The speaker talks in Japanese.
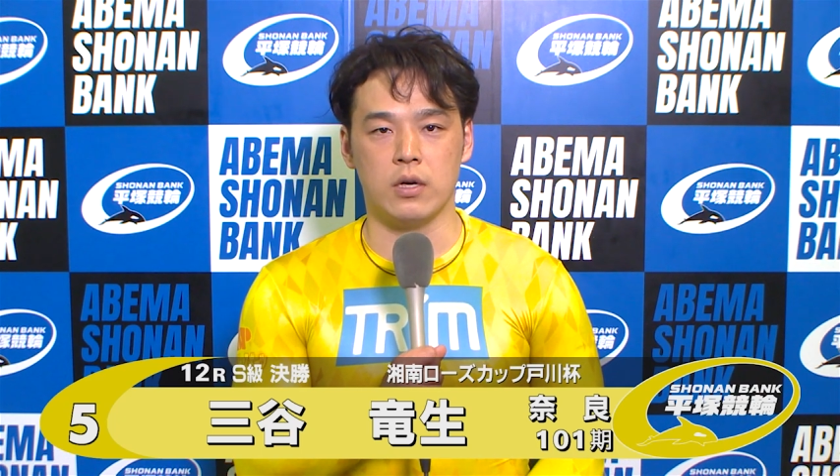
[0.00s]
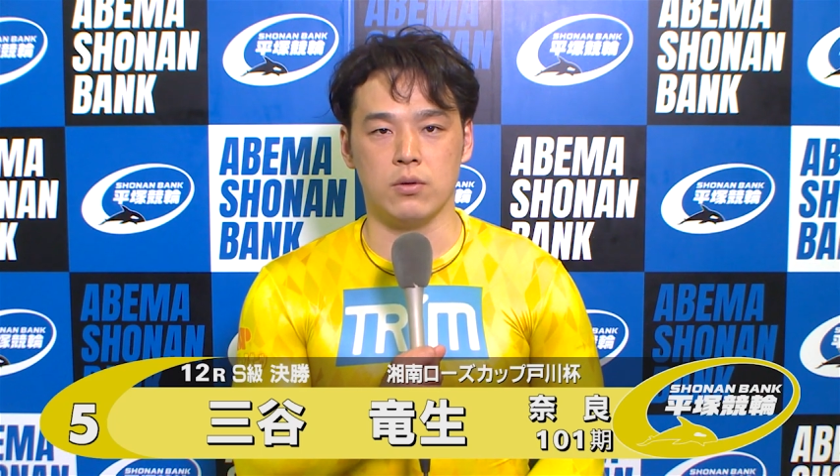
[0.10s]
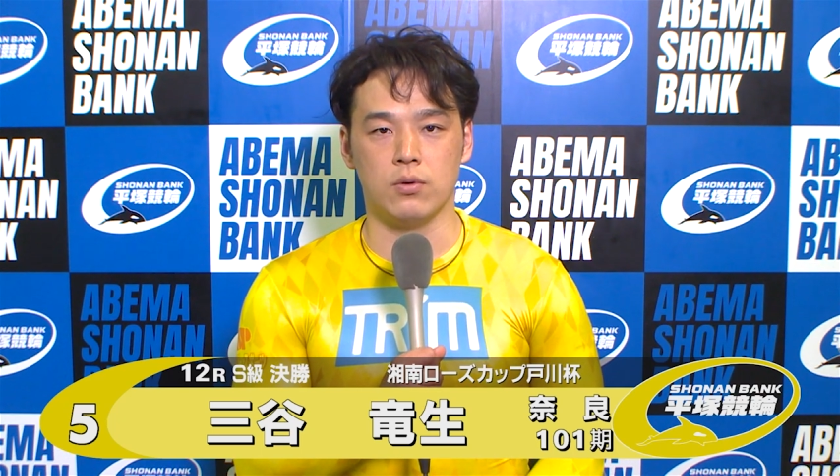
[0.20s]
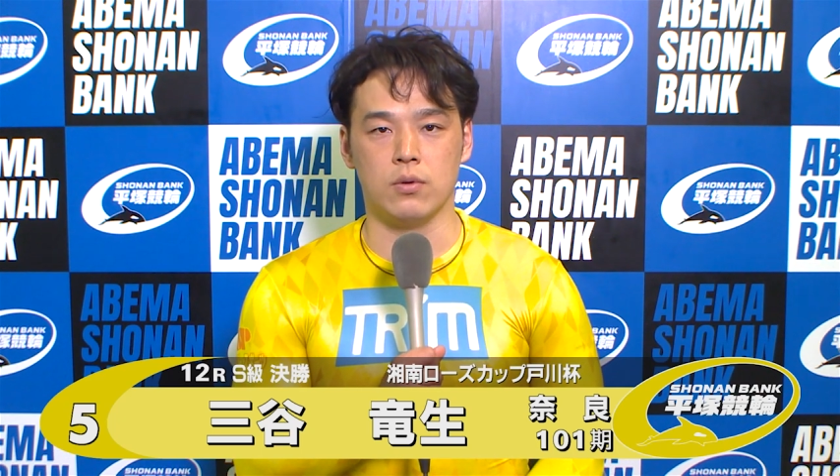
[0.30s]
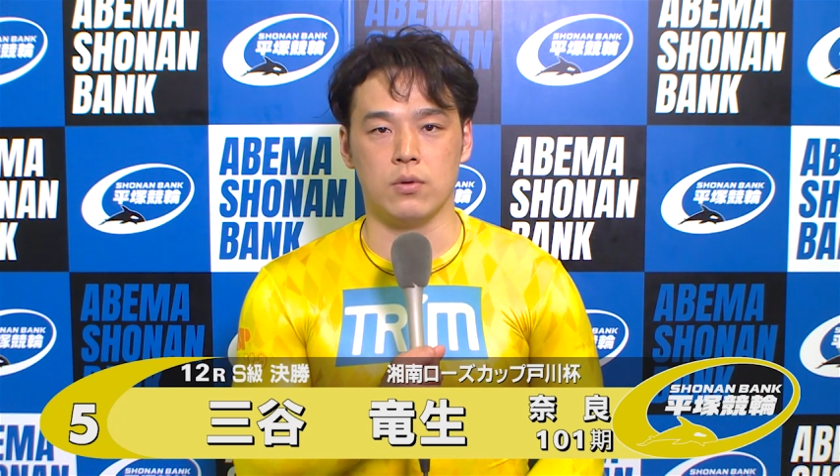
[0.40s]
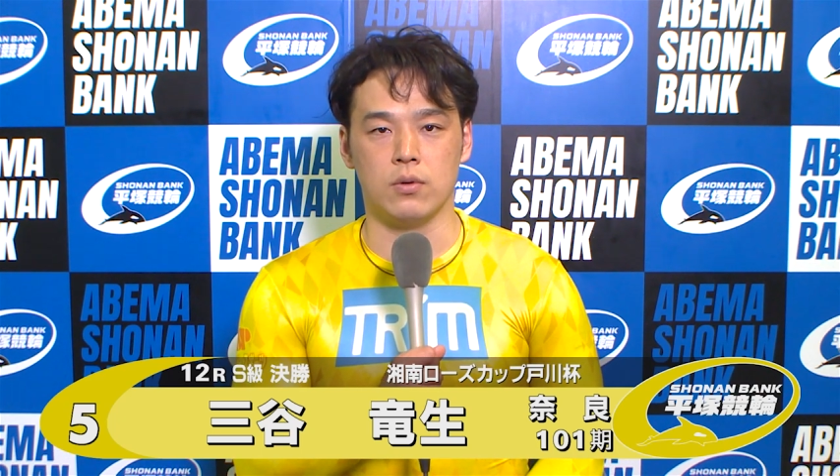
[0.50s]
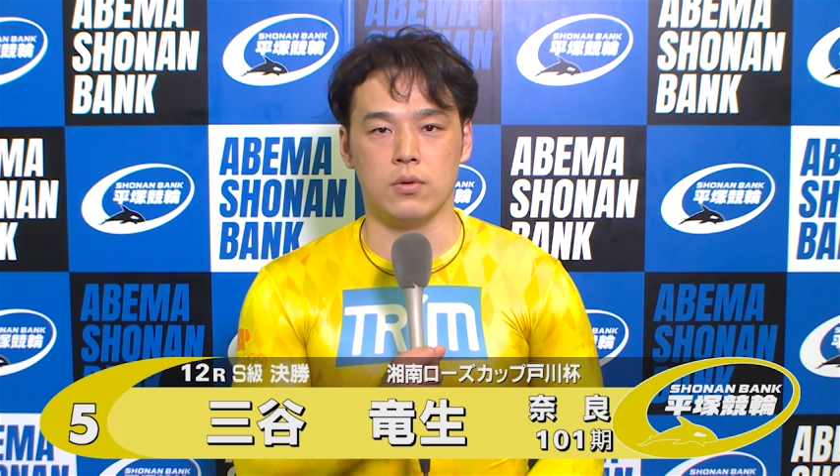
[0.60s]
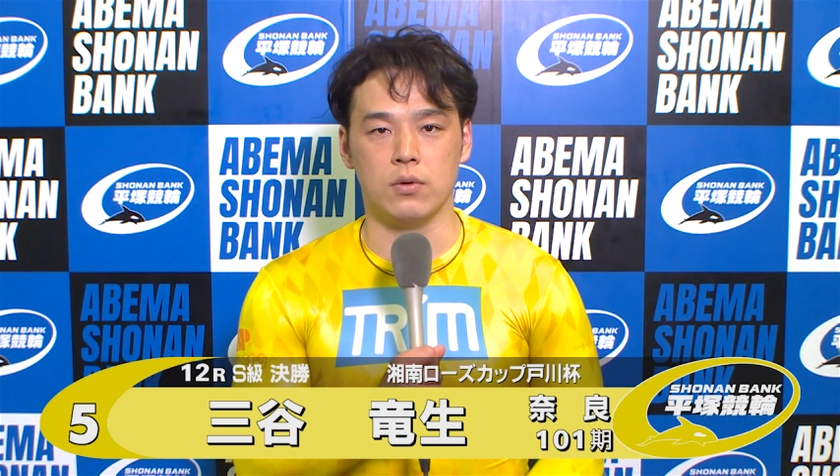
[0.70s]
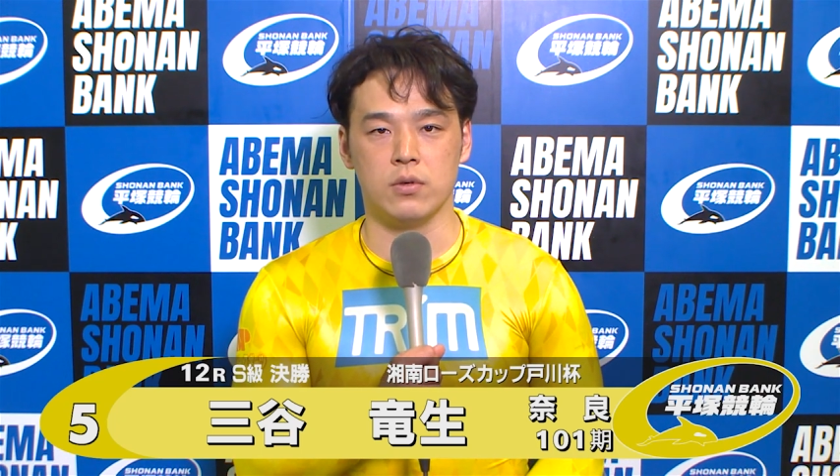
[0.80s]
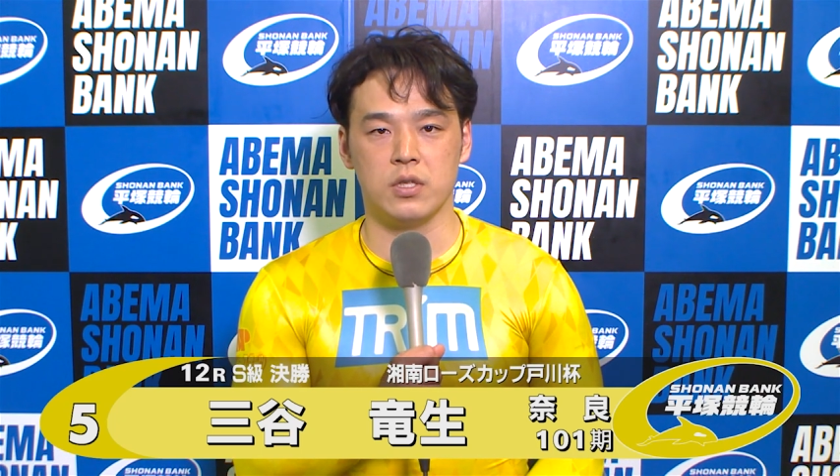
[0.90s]
あ
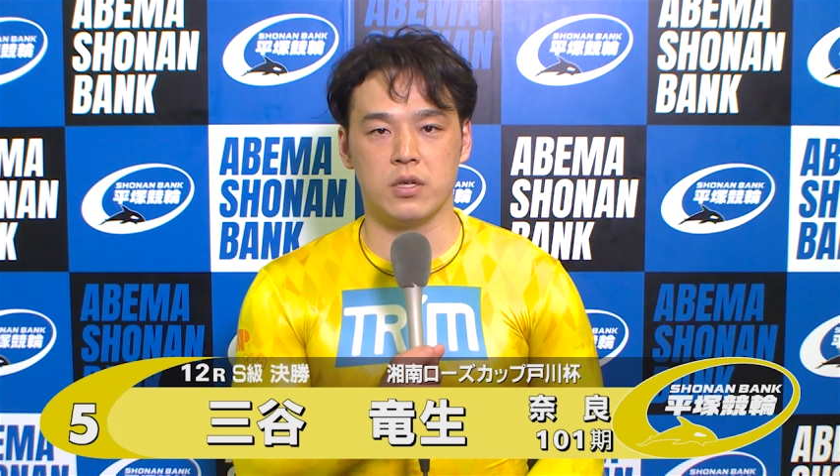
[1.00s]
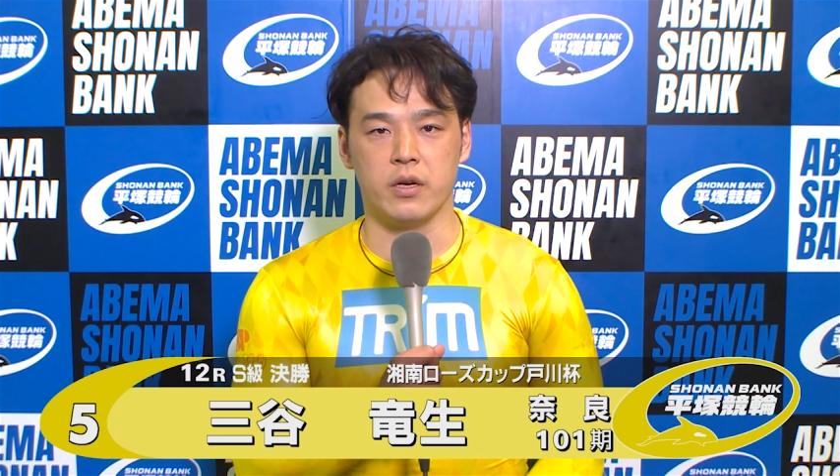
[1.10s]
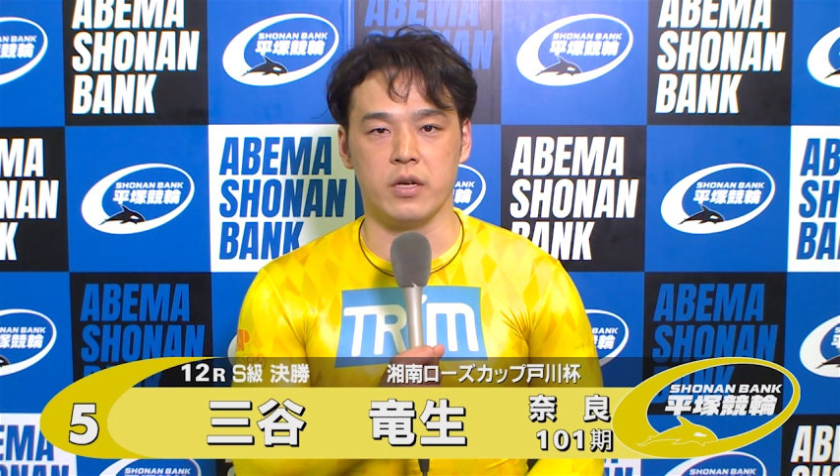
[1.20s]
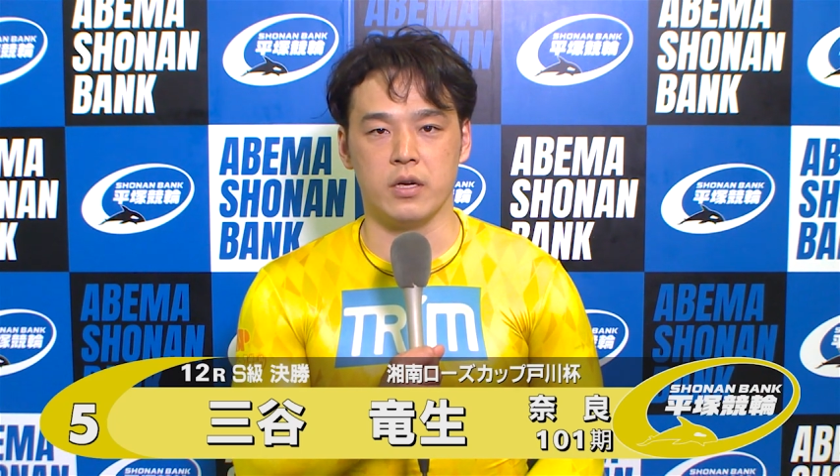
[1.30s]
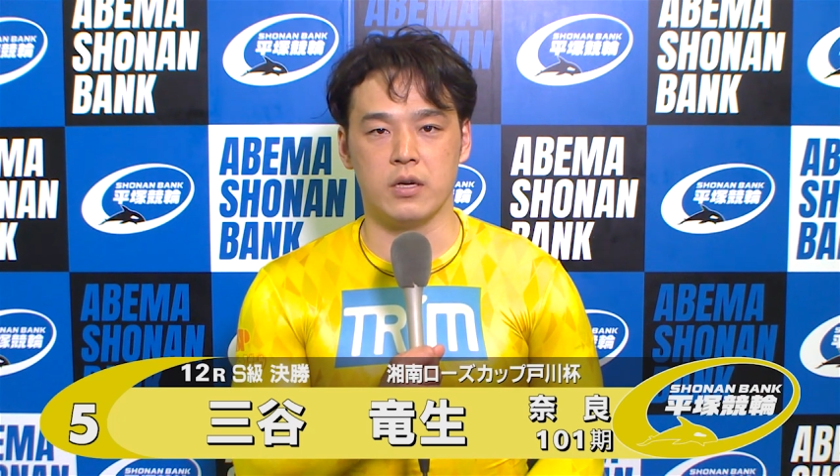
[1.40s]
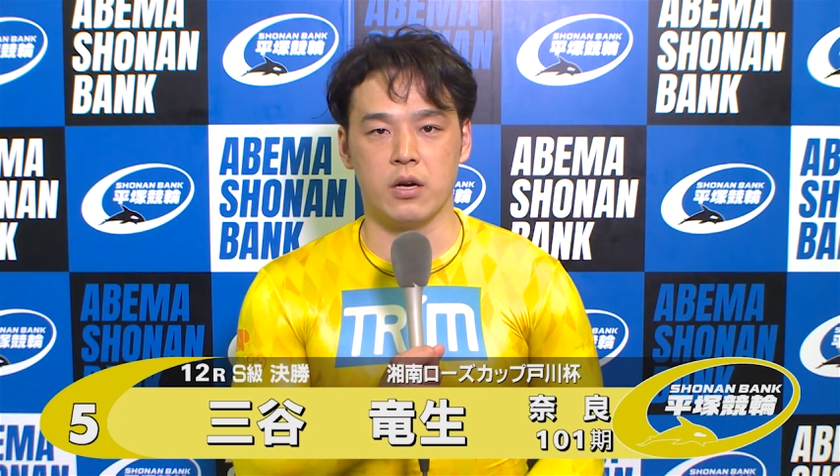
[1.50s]
のしっかり